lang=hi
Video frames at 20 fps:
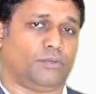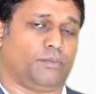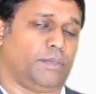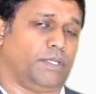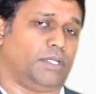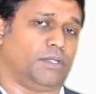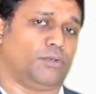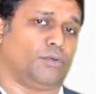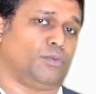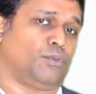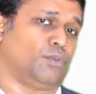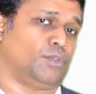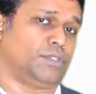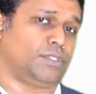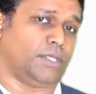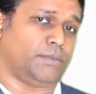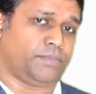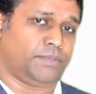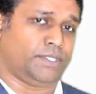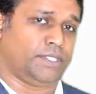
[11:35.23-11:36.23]
तो बिल्डरों को
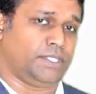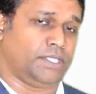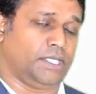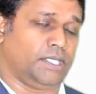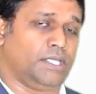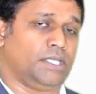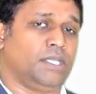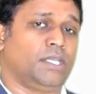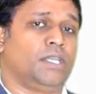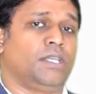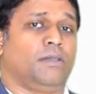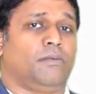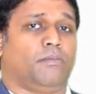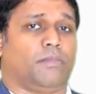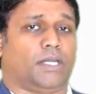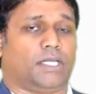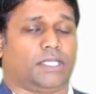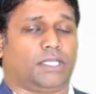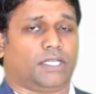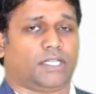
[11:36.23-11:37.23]
सब चीज़ें
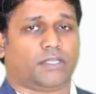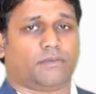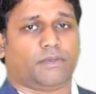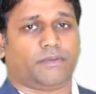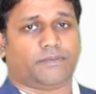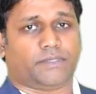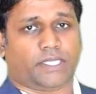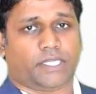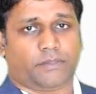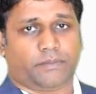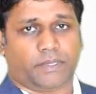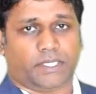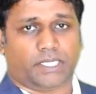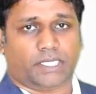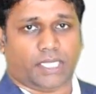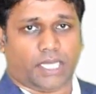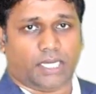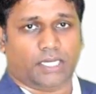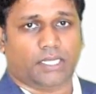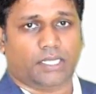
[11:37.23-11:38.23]
मारेरा के वेबसाइट पर
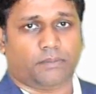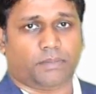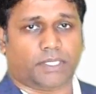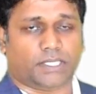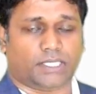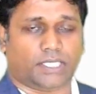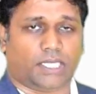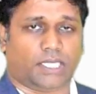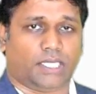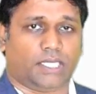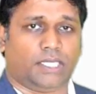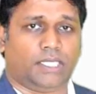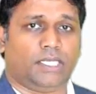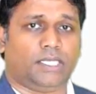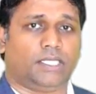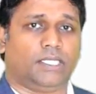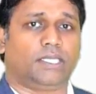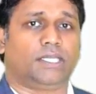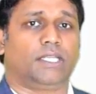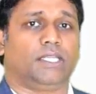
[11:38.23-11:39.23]
डालना पड़ता है
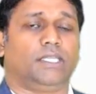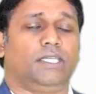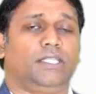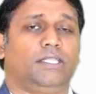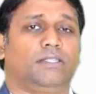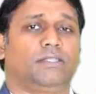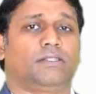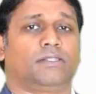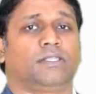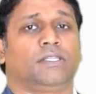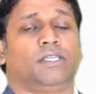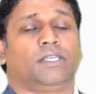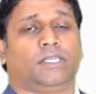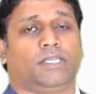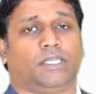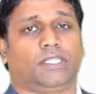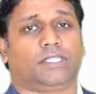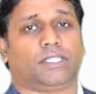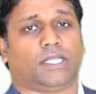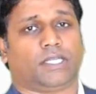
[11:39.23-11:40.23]
लीगली
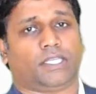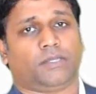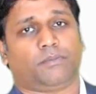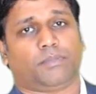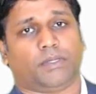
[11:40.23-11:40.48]
कि ताकि